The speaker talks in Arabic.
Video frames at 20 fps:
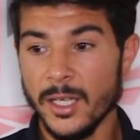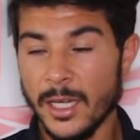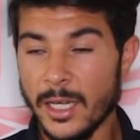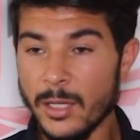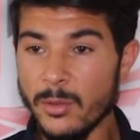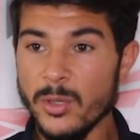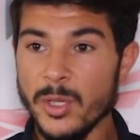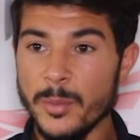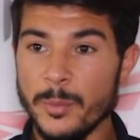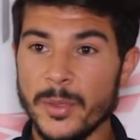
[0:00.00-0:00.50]

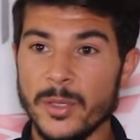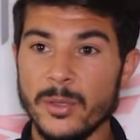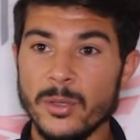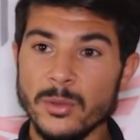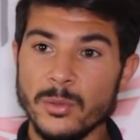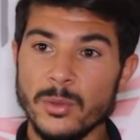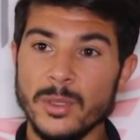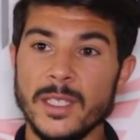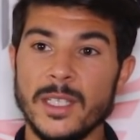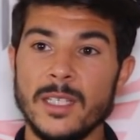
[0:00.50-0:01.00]
قالوا لي
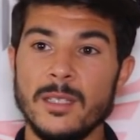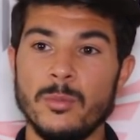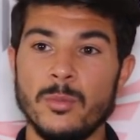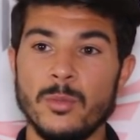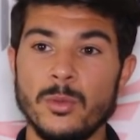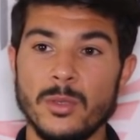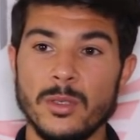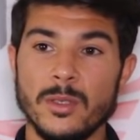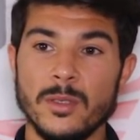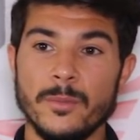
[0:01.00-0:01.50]
بريود
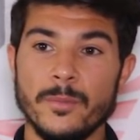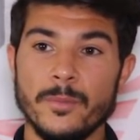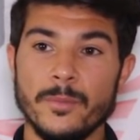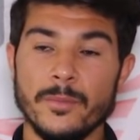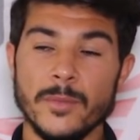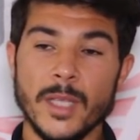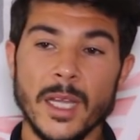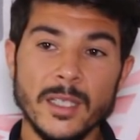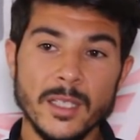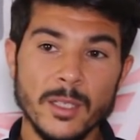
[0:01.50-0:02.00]
ونكلموك
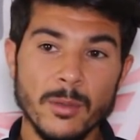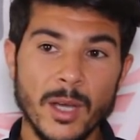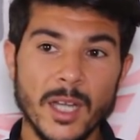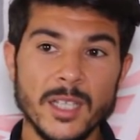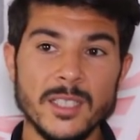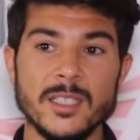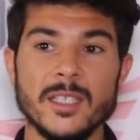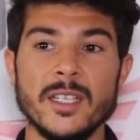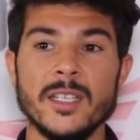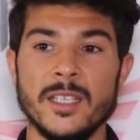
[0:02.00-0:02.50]
تعديو
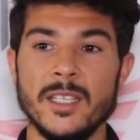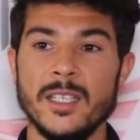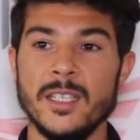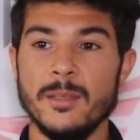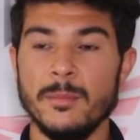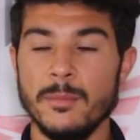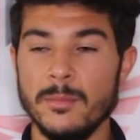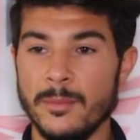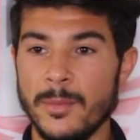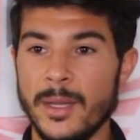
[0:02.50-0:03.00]
10
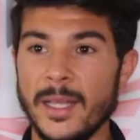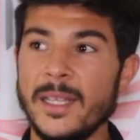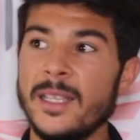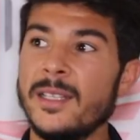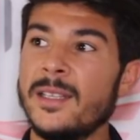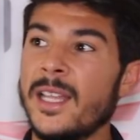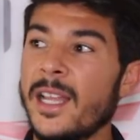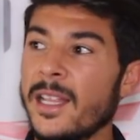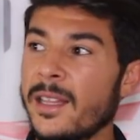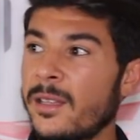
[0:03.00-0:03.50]
ايام
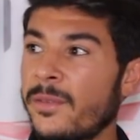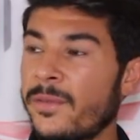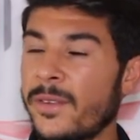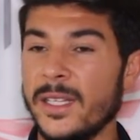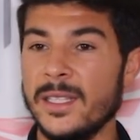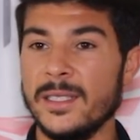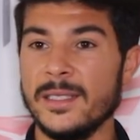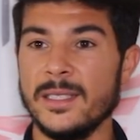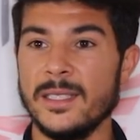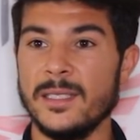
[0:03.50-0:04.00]
معناها طلعت
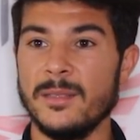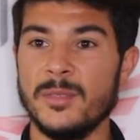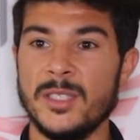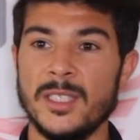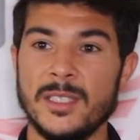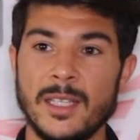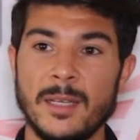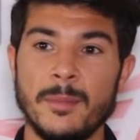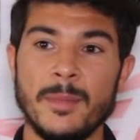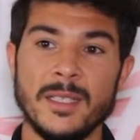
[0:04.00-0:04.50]
لفرنسا
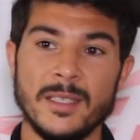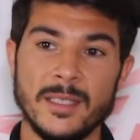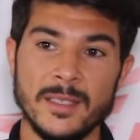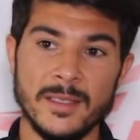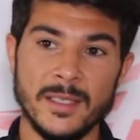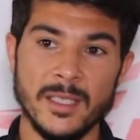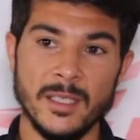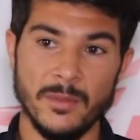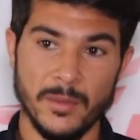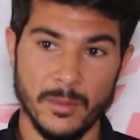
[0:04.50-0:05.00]
مشيت عملت
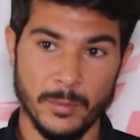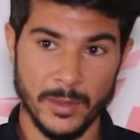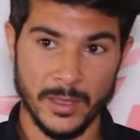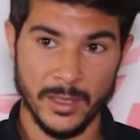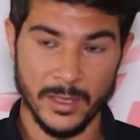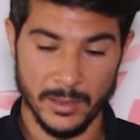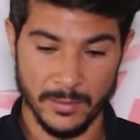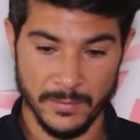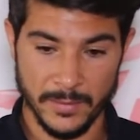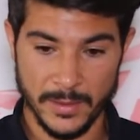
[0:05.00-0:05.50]
سي في
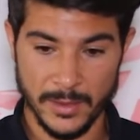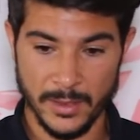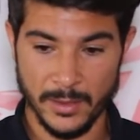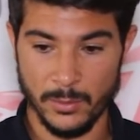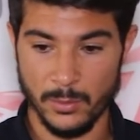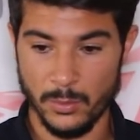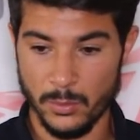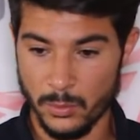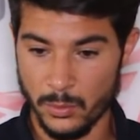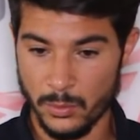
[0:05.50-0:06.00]
باري اف
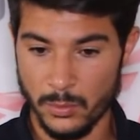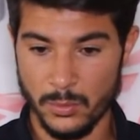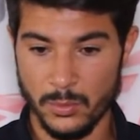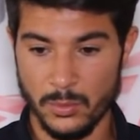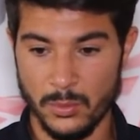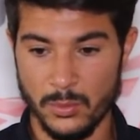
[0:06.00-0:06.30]
سي و...